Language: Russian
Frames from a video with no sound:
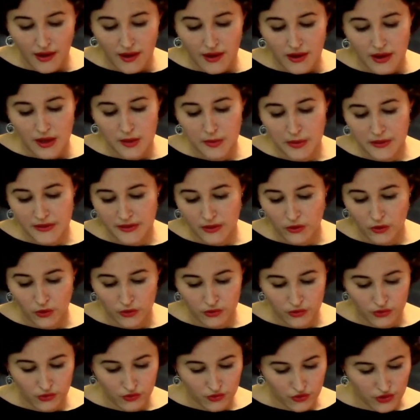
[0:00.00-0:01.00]
И по
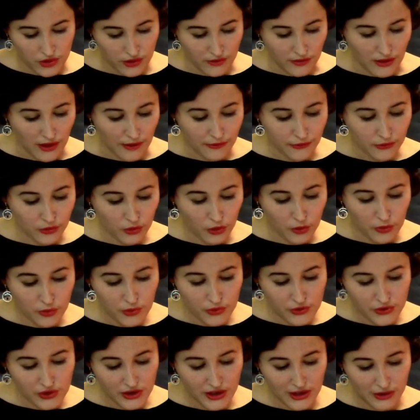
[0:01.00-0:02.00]
закону нужного
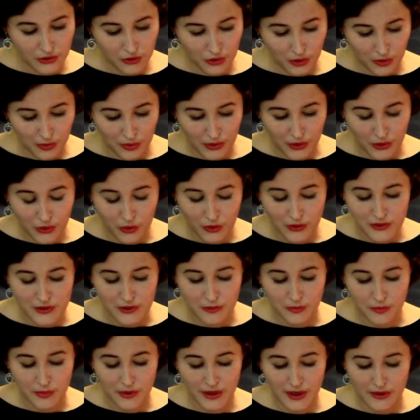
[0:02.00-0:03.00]
автобуса, который приходит
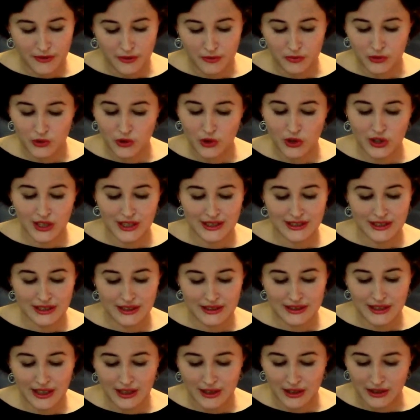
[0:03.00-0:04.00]
первым только
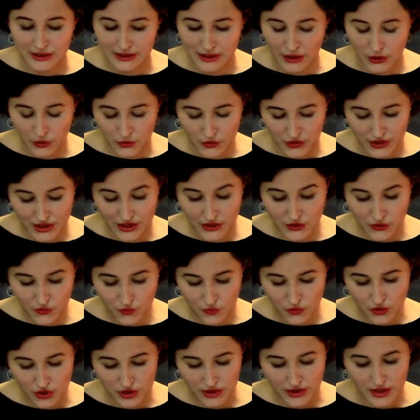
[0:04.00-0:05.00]
тогда, когда он не
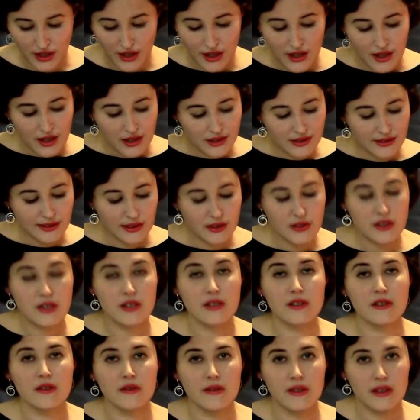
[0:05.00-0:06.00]
нужен, также
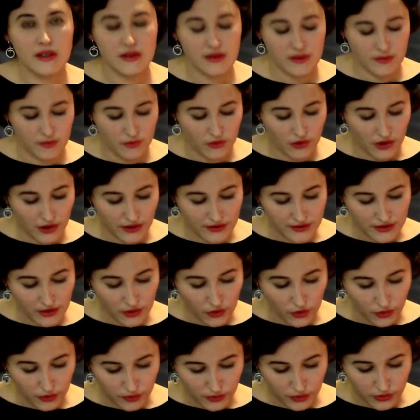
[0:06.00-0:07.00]
известному как
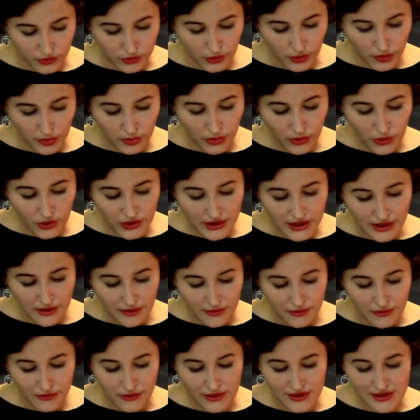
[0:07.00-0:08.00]
закон бутерброда,
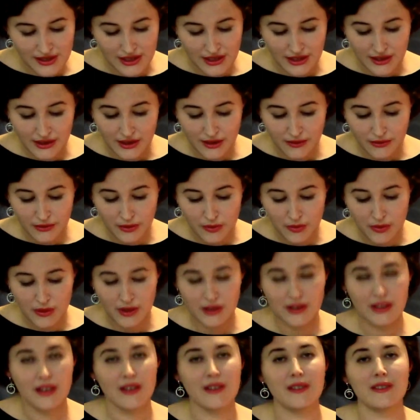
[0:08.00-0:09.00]
Василина
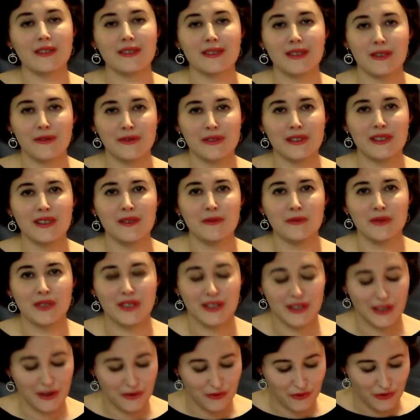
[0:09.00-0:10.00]
выбрала совсем не
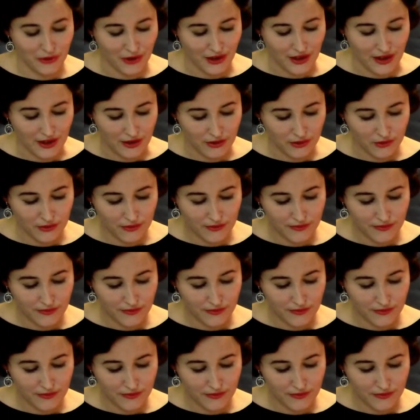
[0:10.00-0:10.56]
того Гену.